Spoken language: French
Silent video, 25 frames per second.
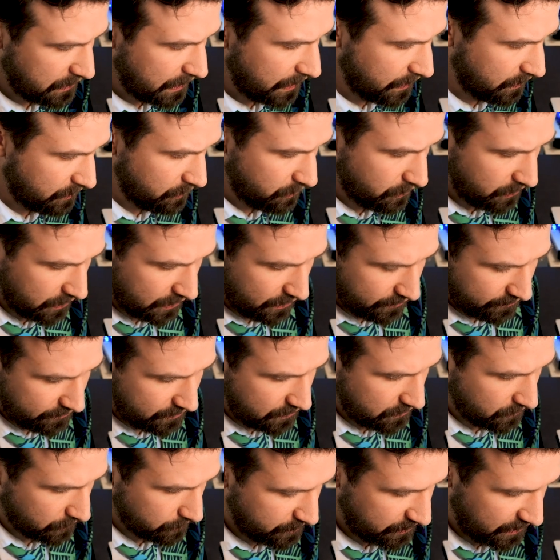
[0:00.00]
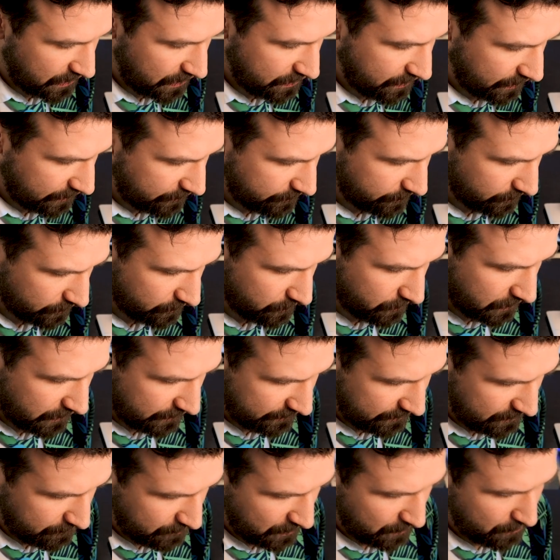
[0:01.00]
là, le 1, c'est non. Parce qu'il y a un accent
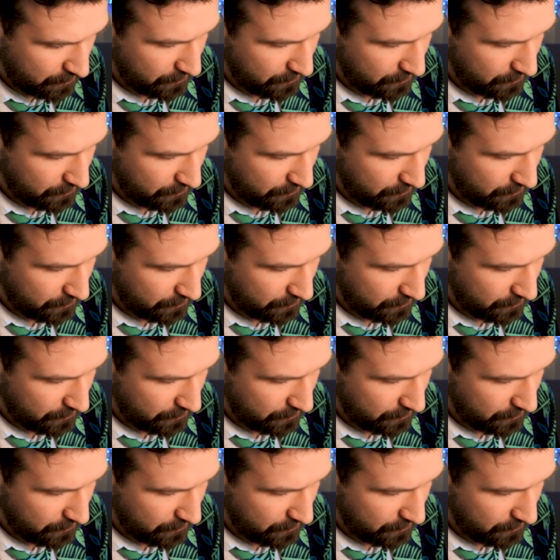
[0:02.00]
noir, c'est pas